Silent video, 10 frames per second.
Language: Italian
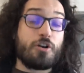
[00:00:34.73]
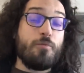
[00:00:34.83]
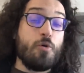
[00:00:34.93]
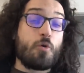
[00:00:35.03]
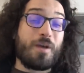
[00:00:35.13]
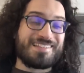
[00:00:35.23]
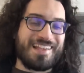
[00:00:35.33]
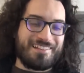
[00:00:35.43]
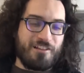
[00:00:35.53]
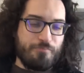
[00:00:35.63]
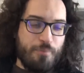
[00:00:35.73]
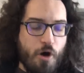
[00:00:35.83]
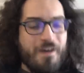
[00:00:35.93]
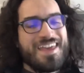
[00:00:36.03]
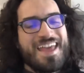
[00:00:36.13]
Comunque, senta un
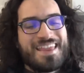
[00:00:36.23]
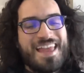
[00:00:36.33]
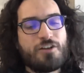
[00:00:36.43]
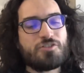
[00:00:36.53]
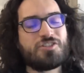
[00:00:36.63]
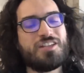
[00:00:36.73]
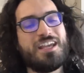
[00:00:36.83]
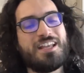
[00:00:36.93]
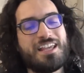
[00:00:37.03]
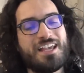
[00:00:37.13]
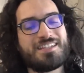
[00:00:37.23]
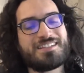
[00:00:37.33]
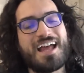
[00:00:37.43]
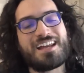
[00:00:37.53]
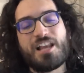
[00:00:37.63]
po', De Agostini
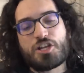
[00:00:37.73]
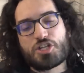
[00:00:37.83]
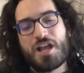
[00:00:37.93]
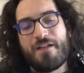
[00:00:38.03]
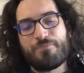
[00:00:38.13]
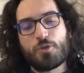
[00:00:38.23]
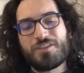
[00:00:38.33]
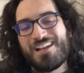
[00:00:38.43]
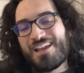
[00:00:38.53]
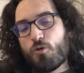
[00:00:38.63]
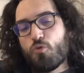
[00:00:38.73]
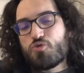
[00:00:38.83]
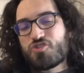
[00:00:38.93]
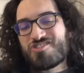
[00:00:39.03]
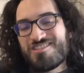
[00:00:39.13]
sta rilasciando delle
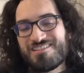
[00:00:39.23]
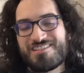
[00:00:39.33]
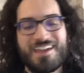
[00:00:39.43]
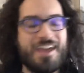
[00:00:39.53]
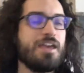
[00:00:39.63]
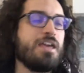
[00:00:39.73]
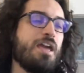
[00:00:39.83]
uscite